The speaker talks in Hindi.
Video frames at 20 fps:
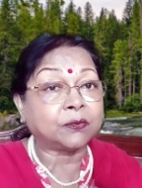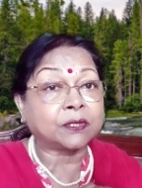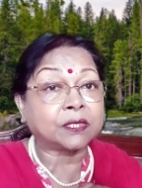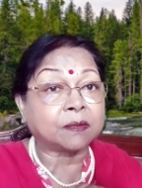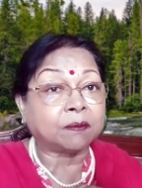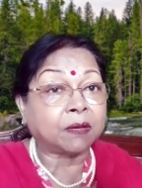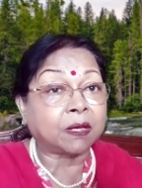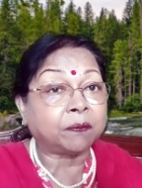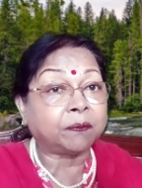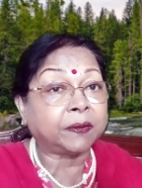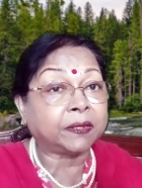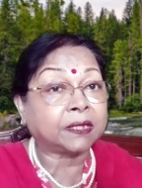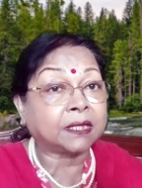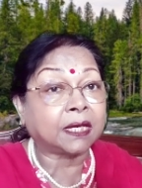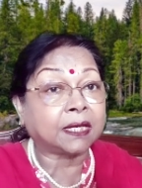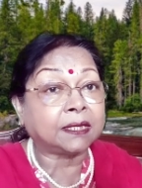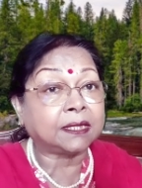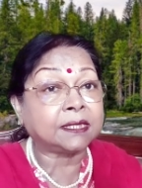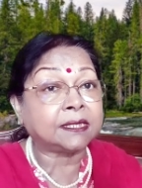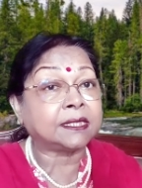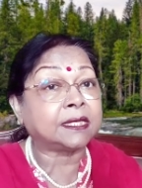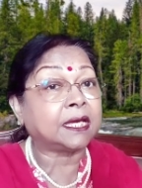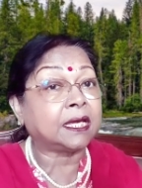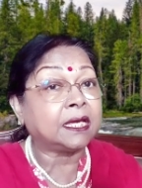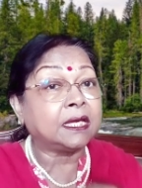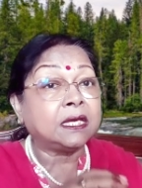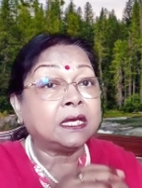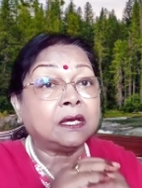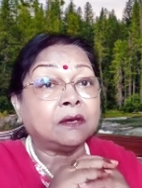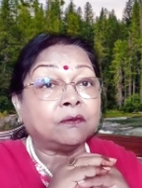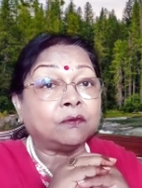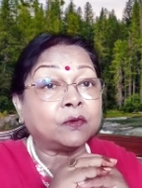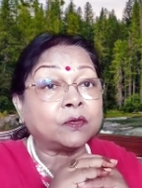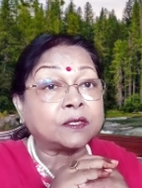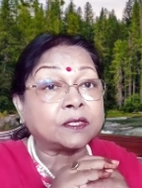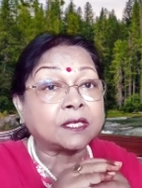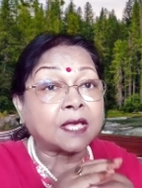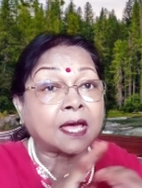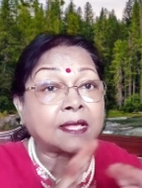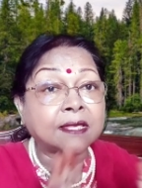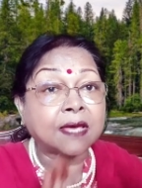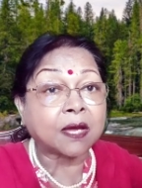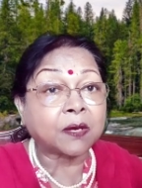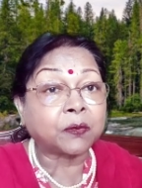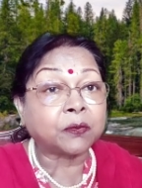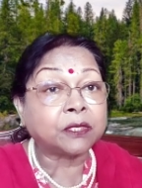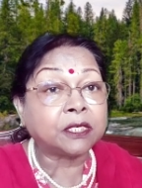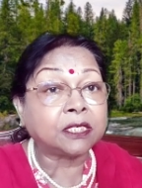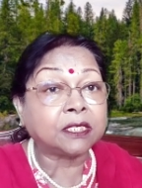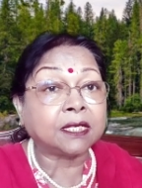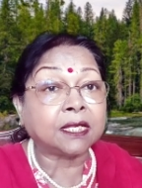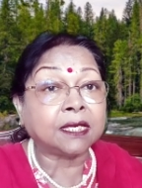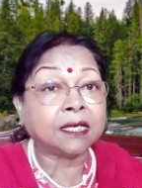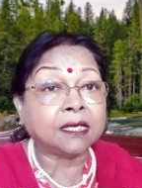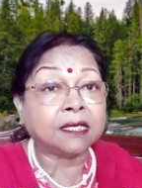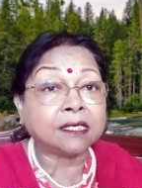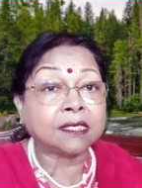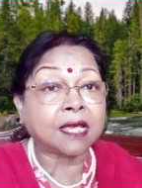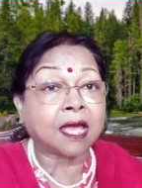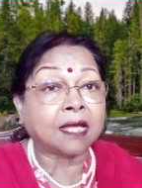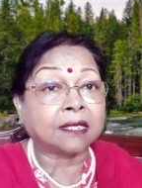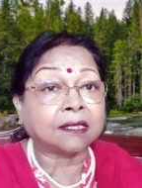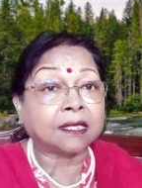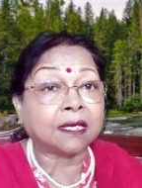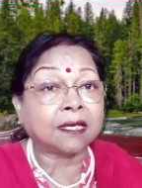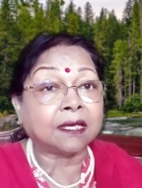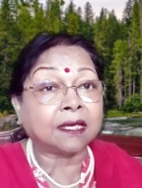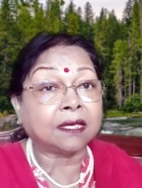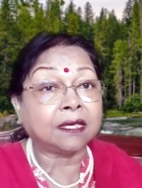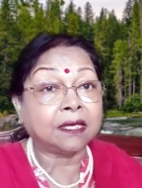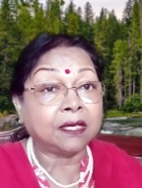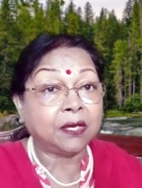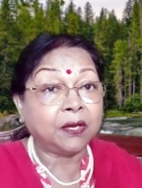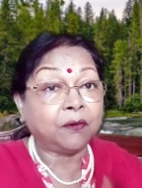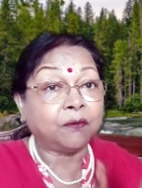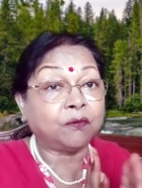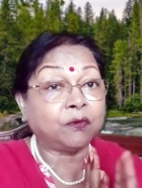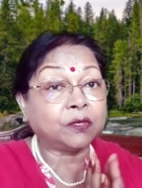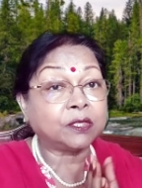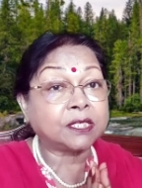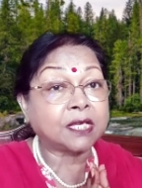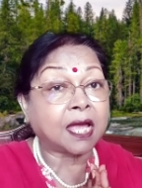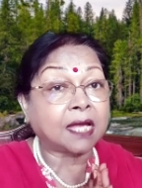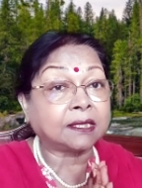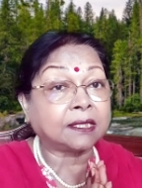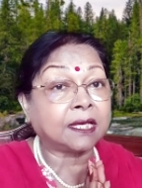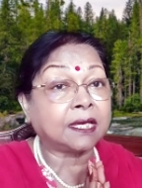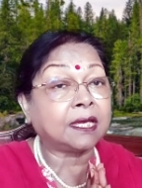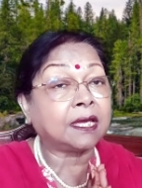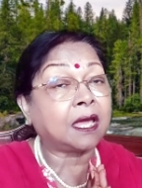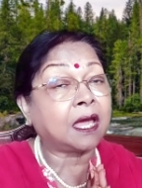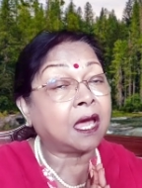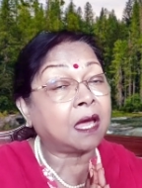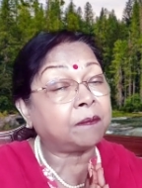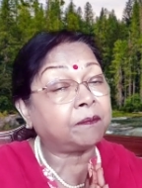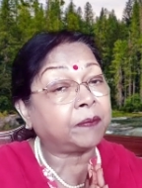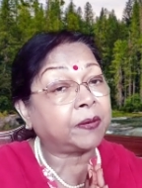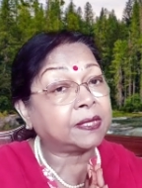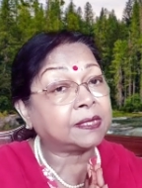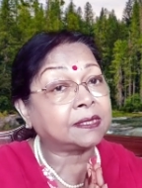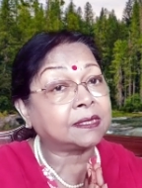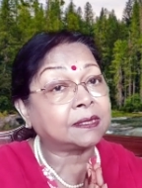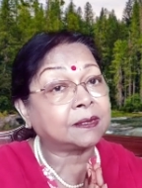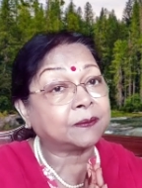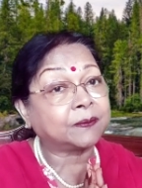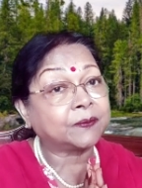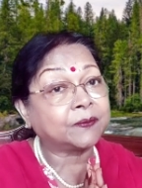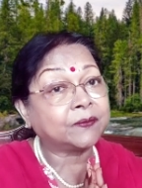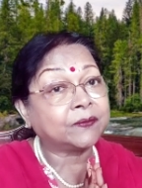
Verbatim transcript: को समर्पित कर दीजिए वो ज़्यादा कुछ नहीं चाहते हैं वो चाहते हैं आप बस